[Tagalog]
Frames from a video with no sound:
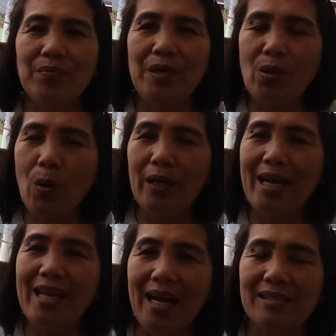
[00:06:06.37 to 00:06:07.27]
Pero
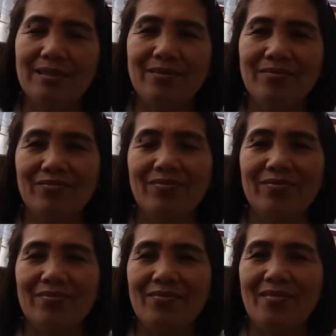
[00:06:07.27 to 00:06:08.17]
okay lang.
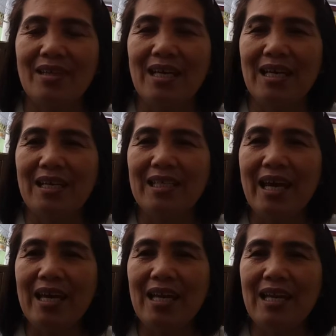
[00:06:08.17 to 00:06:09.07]

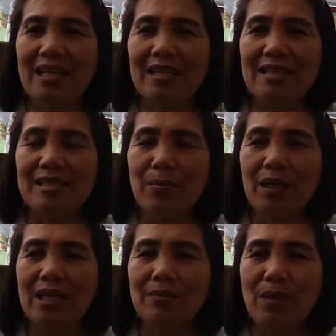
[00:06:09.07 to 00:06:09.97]
Dahil sa
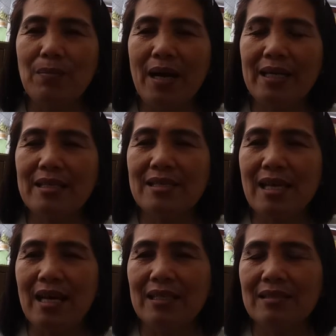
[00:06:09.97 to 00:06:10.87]
mga nagbabayad
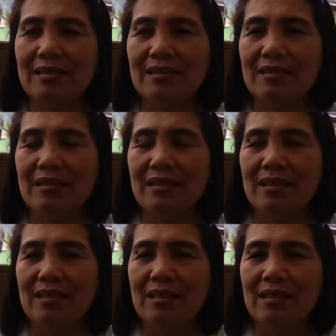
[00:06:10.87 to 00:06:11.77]
dyan,
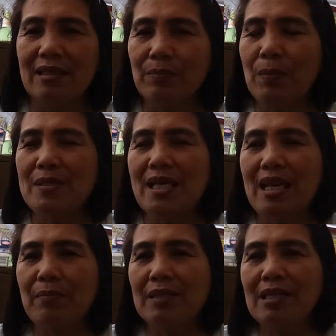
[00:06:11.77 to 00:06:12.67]

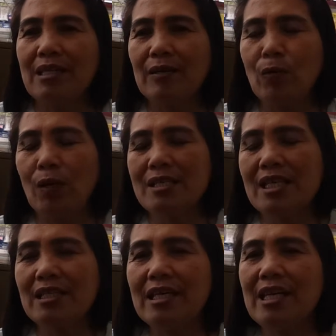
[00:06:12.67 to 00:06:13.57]
nagpapasalamat din ako
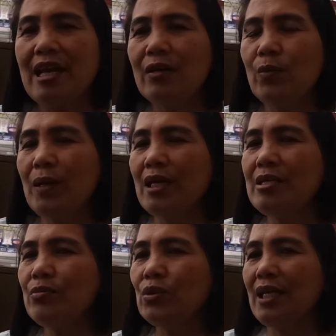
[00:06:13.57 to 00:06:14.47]
kasi hindi nila ako
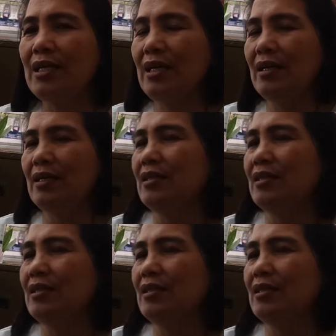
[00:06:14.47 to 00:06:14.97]
makalimutan na